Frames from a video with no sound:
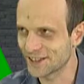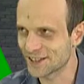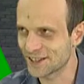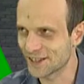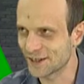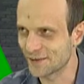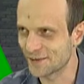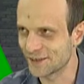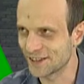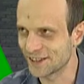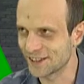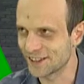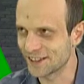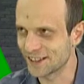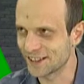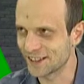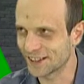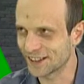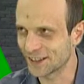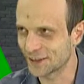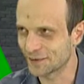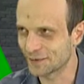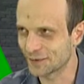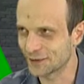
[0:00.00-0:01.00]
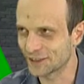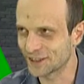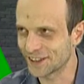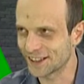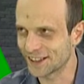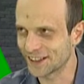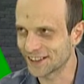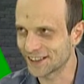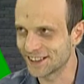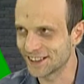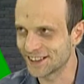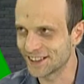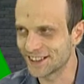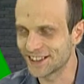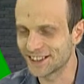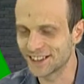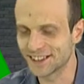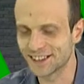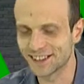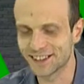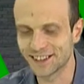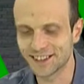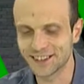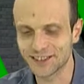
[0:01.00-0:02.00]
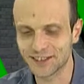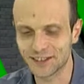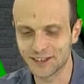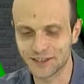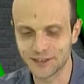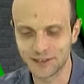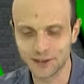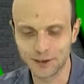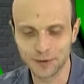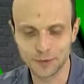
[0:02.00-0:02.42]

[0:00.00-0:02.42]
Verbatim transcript: же самое не хотят пускать на сессии городского,